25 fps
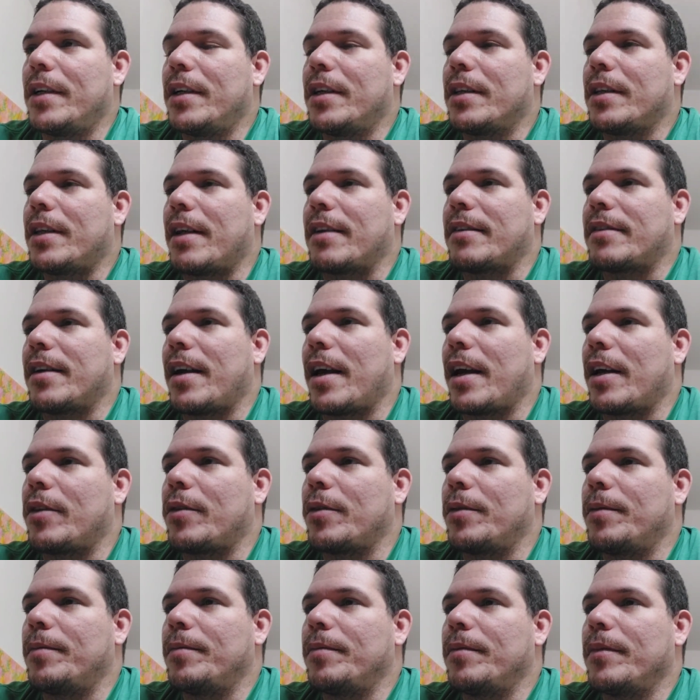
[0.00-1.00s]
tá
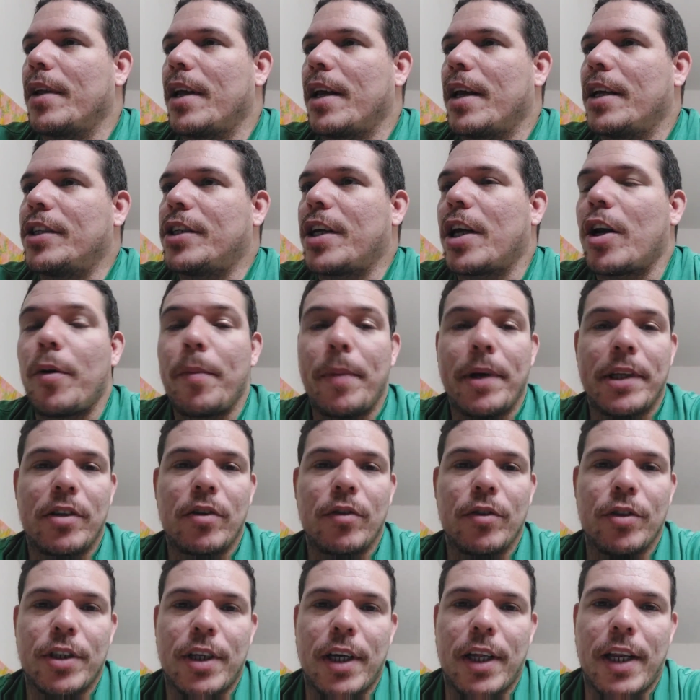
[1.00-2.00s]
certo? Geralmente são
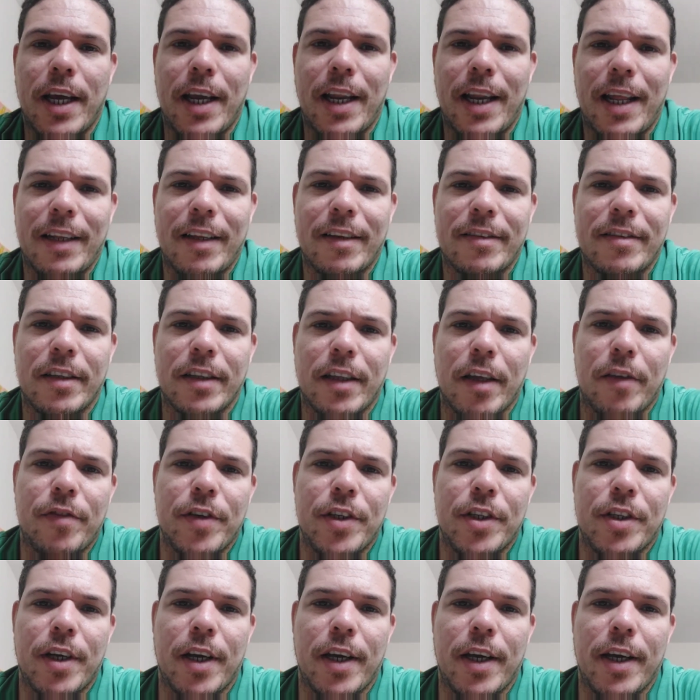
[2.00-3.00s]
os canais lá da Santa
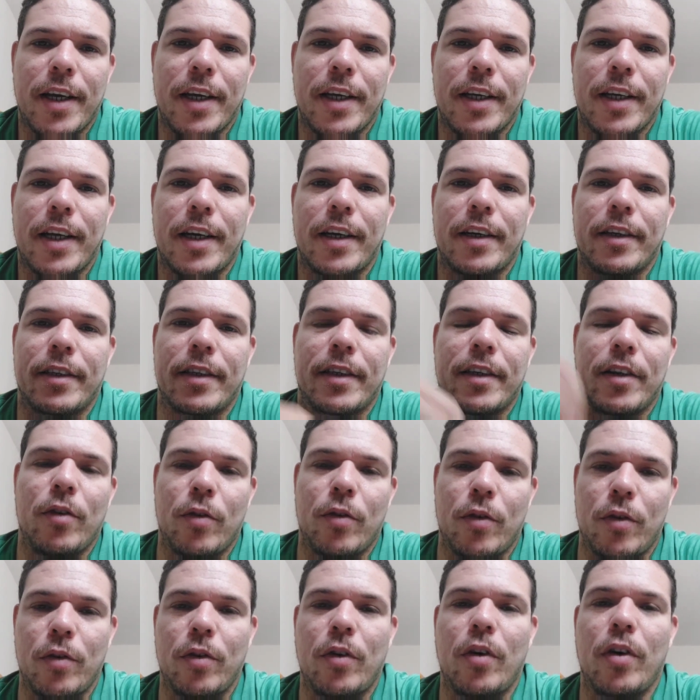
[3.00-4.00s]
Efigênia. Eu
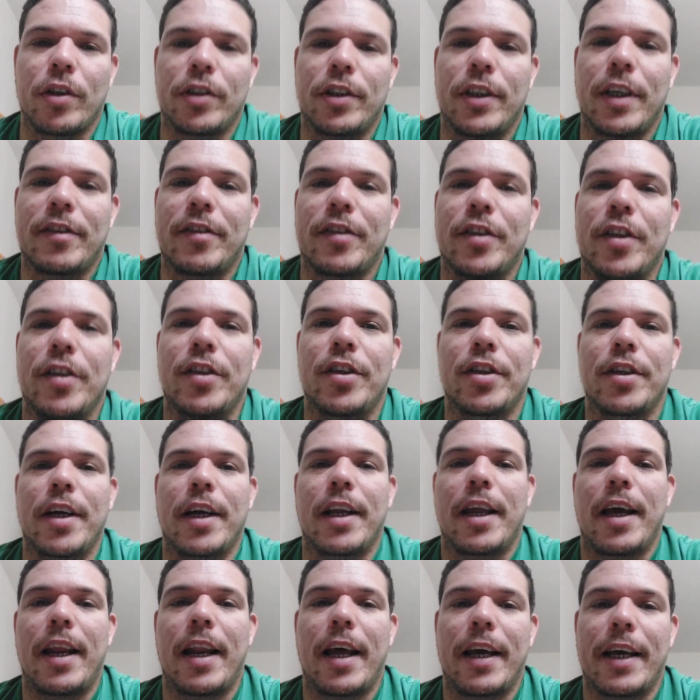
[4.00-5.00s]
gosto de assistir esses
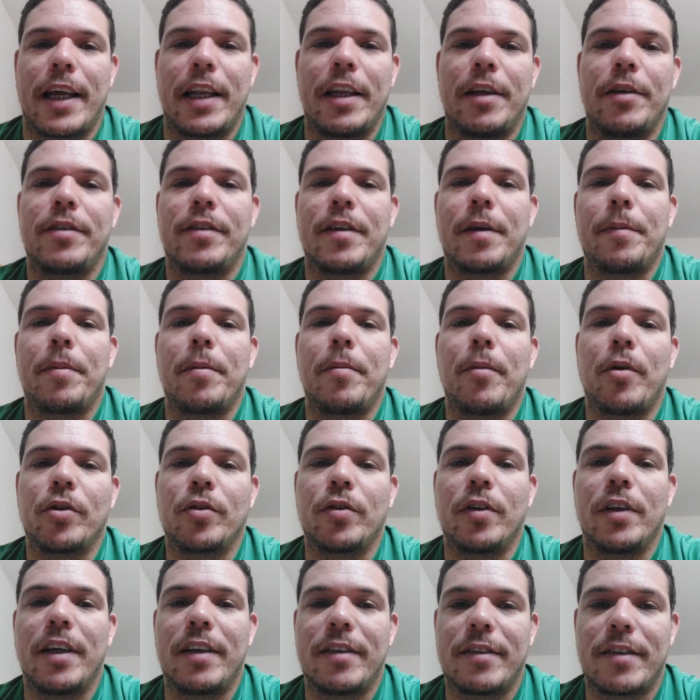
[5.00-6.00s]
canais lá, que eles sempre
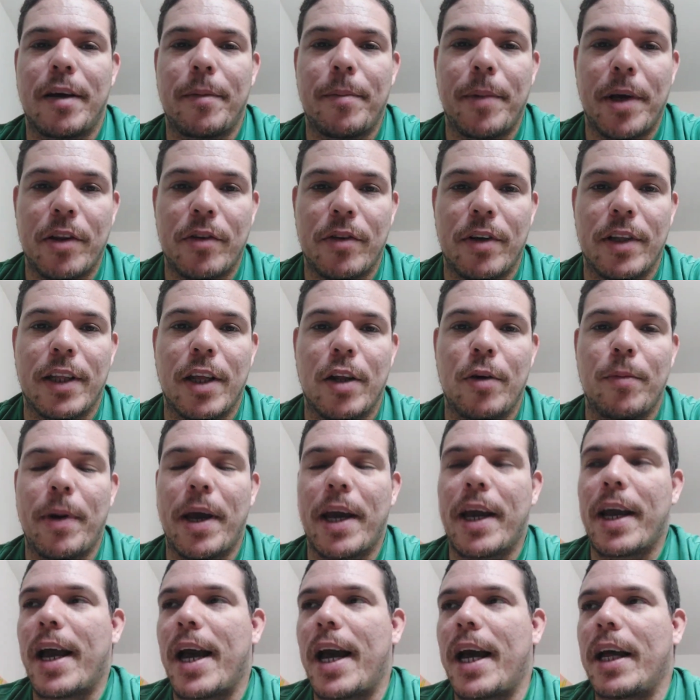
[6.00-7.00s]
mostram os lançamentos que tem no
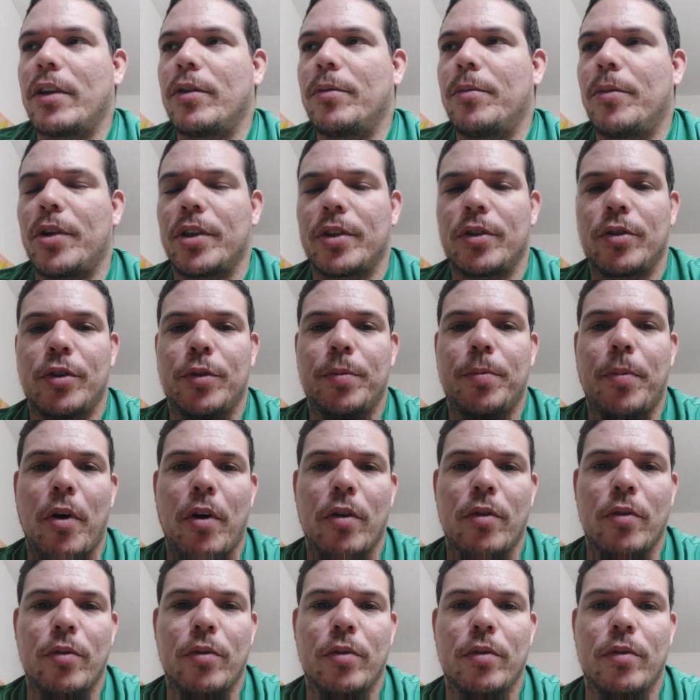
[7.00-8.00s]
mercado, mostram os
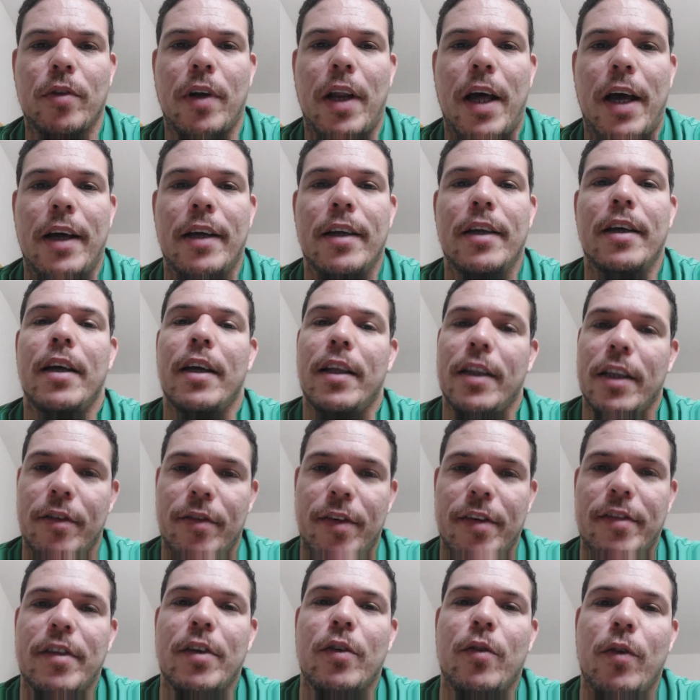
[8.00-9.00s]
produtos lá. De
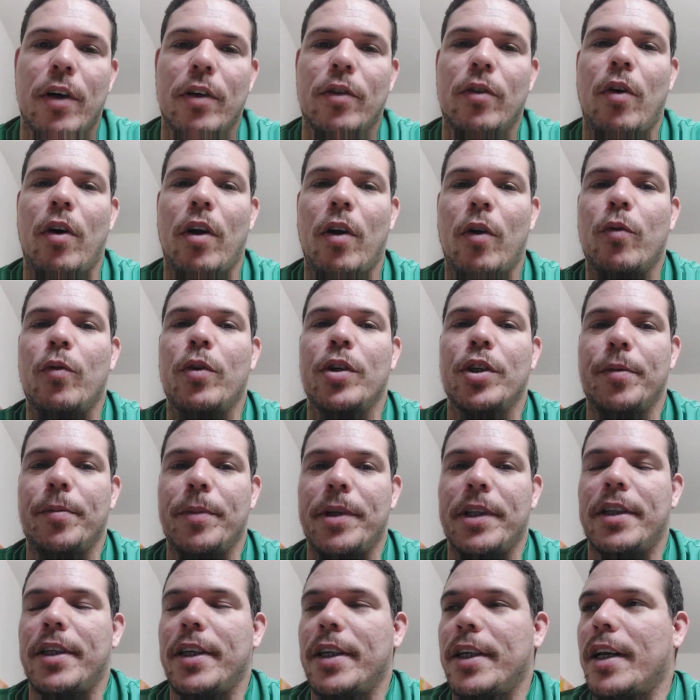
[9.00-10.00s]
vez em quando rola algumas
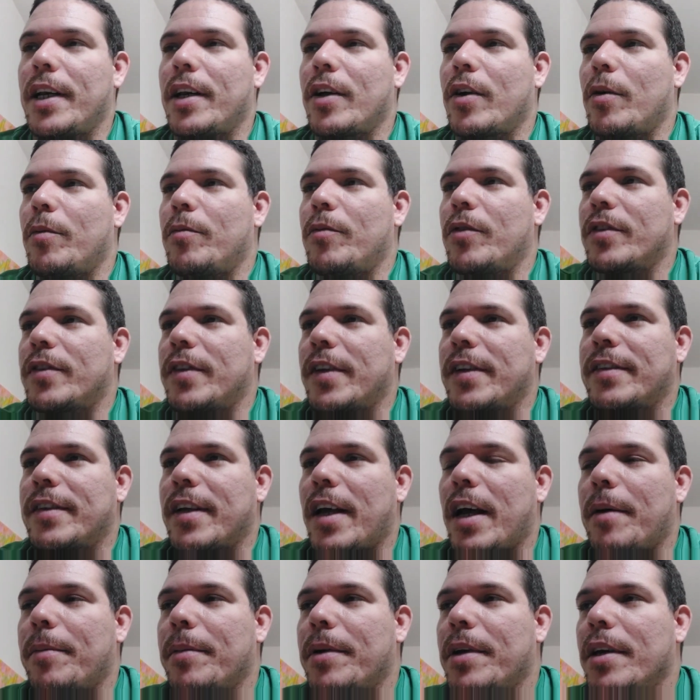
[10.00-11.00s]
mentiras, né? Como vocês
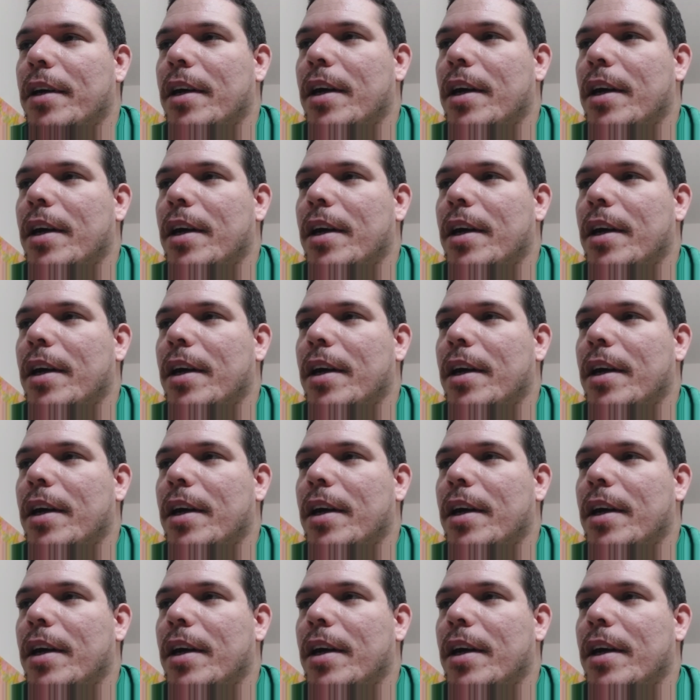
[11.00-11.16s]
sabem.